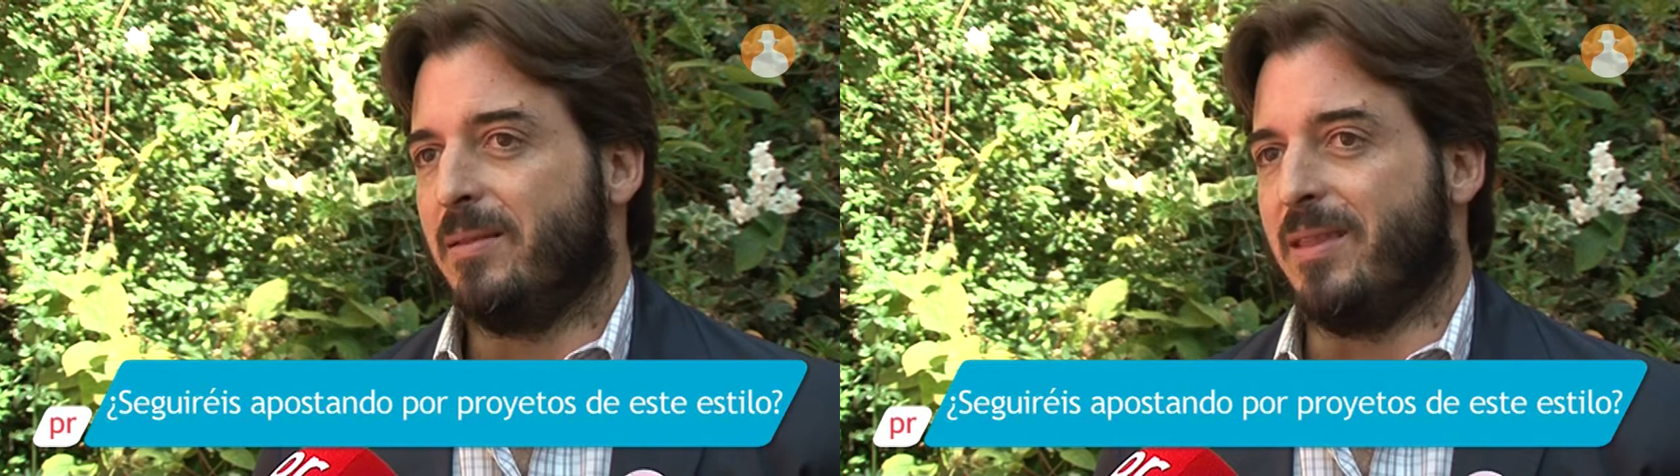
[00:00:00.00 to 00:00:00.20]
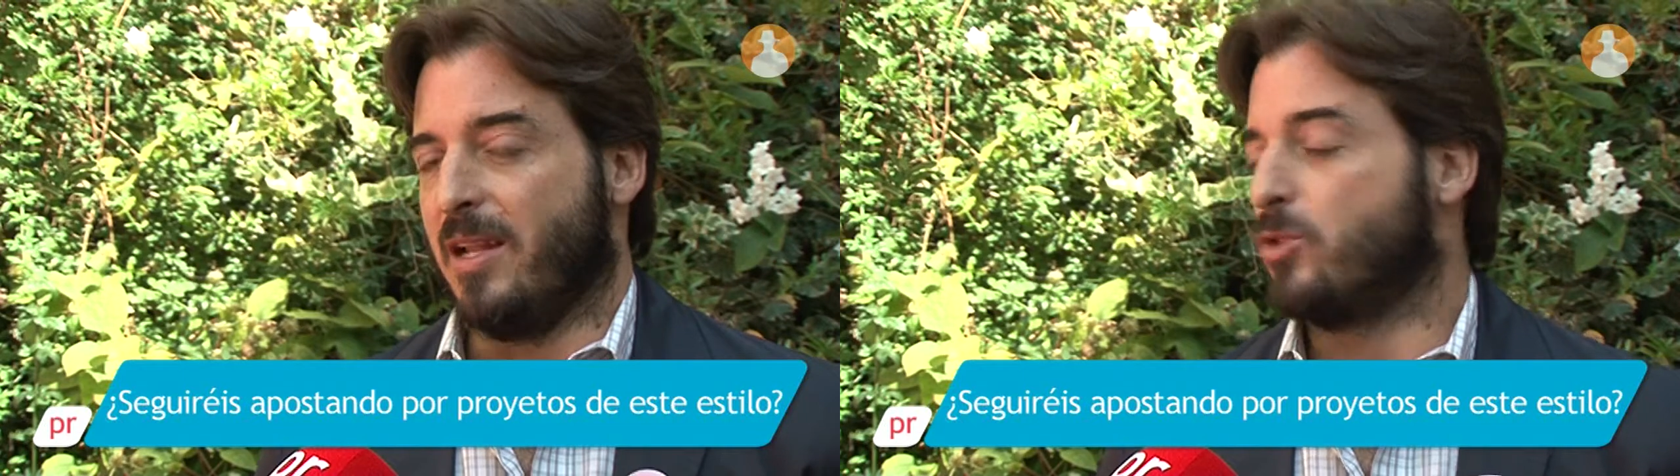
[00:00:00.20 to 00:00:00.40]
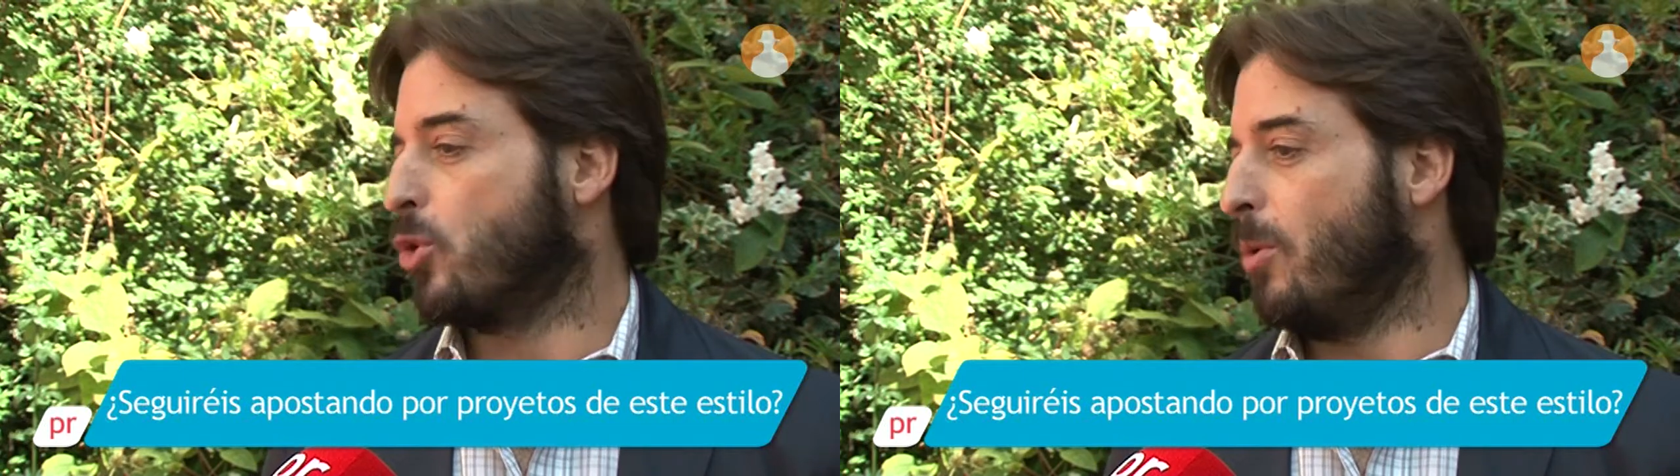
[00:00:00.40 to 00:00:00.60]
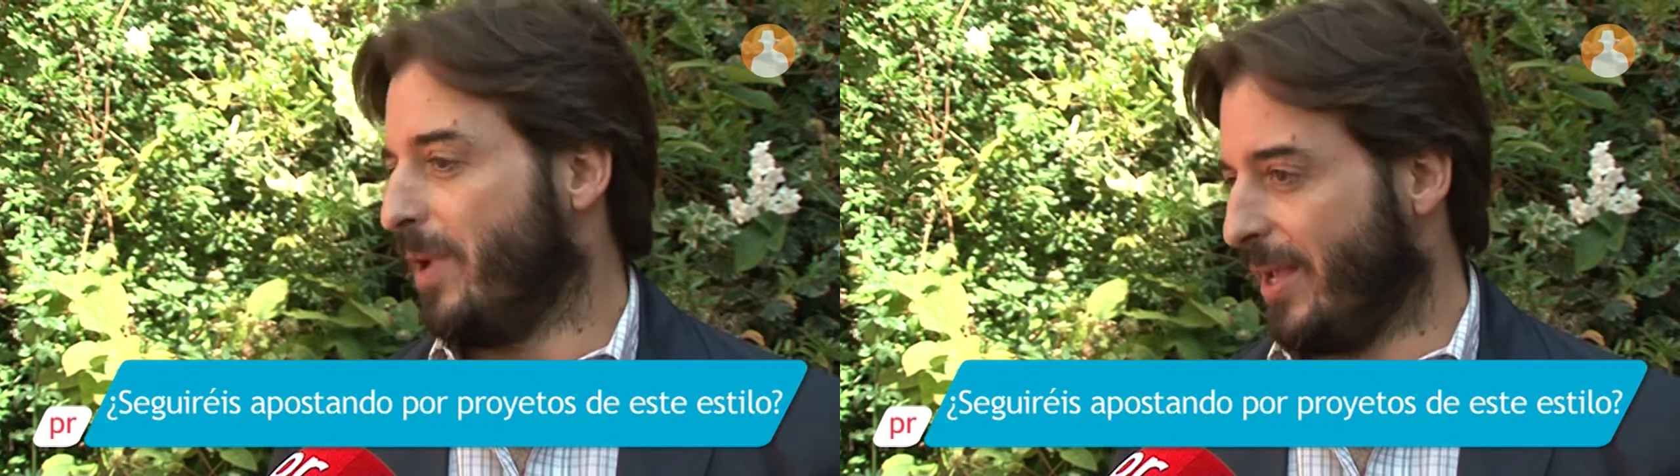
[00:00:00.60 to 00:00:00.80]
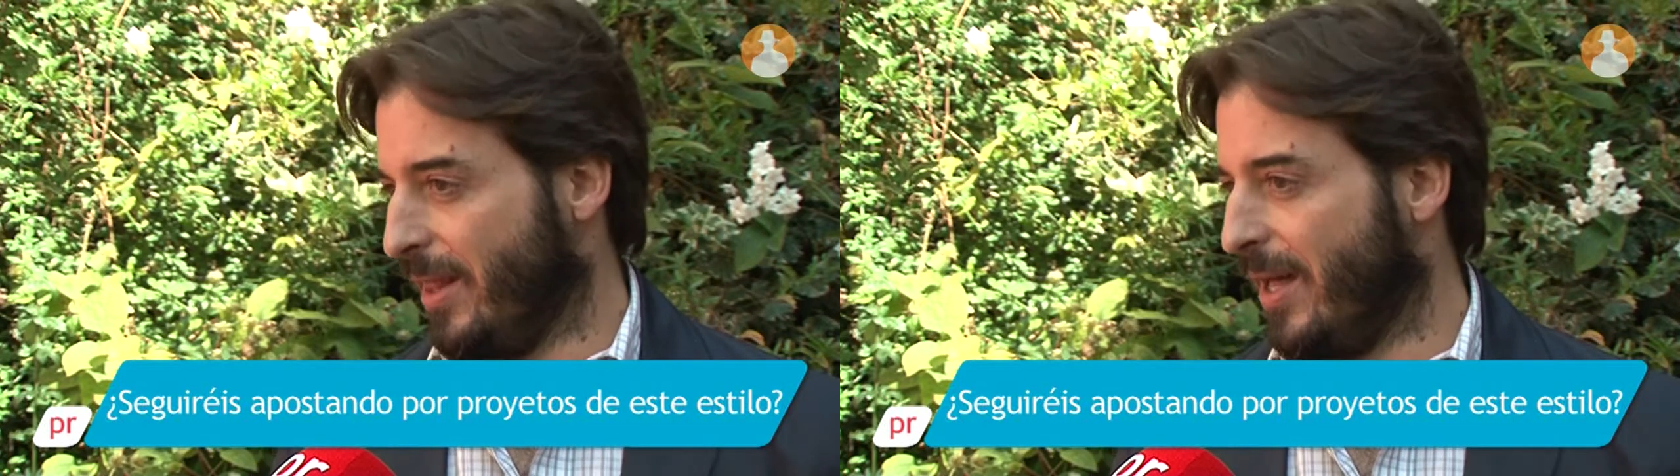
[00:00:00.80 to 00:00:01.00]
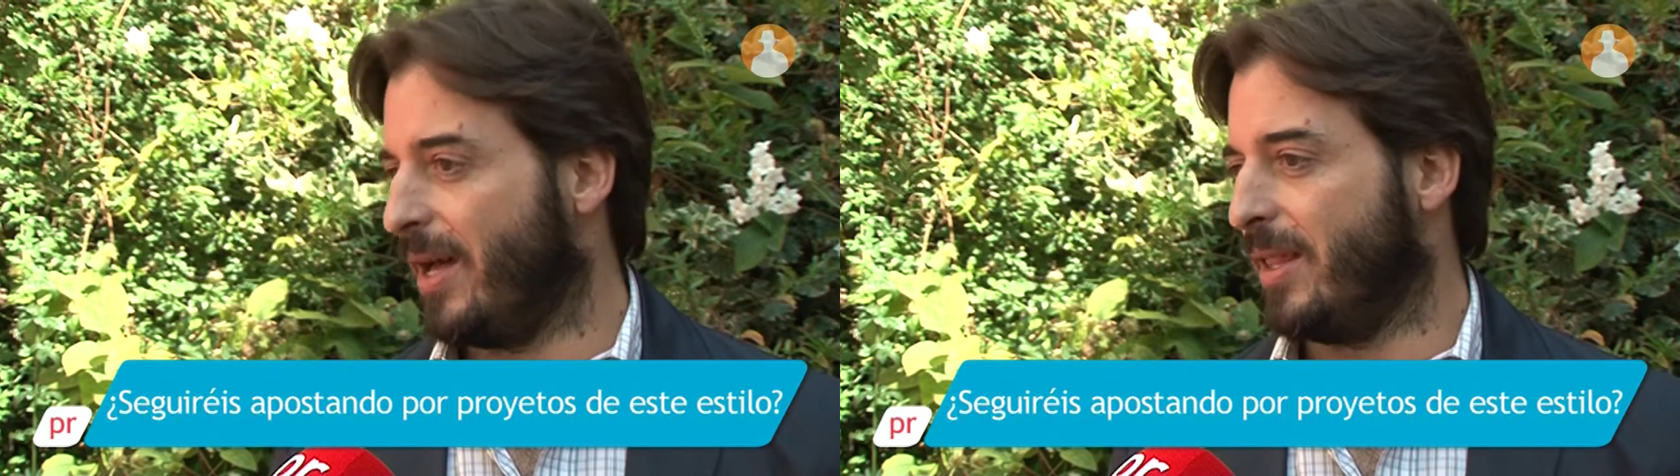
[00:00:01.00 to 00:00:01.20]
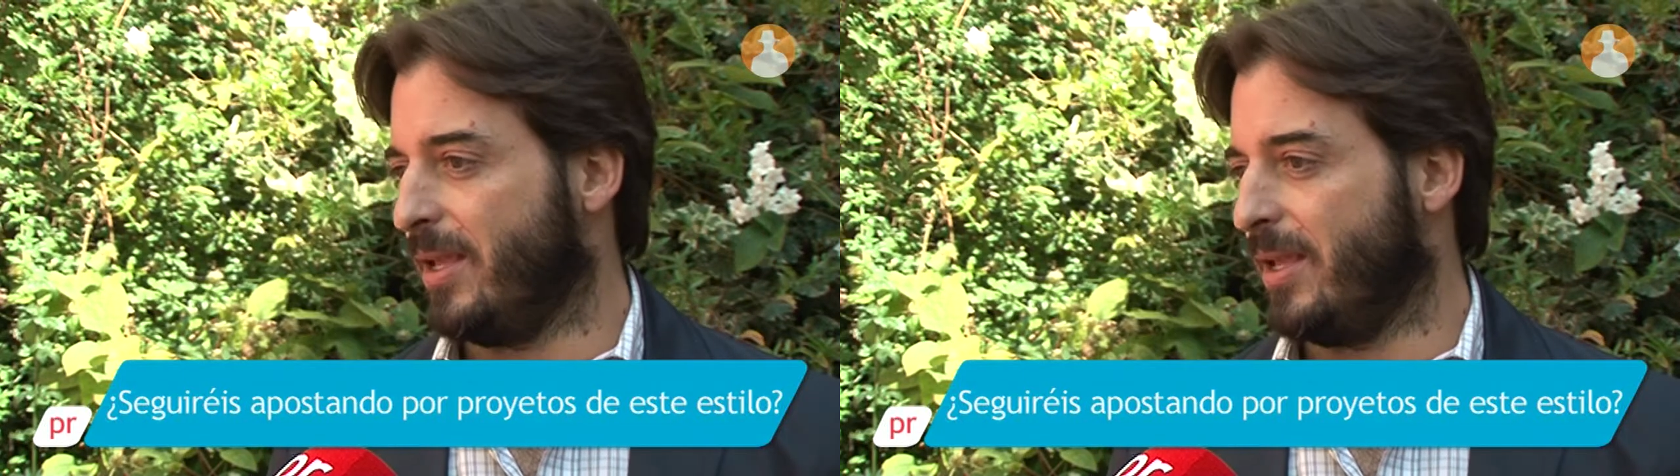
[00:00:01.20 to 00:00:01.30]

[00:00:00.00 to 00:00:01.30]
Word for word: tienen su complejidad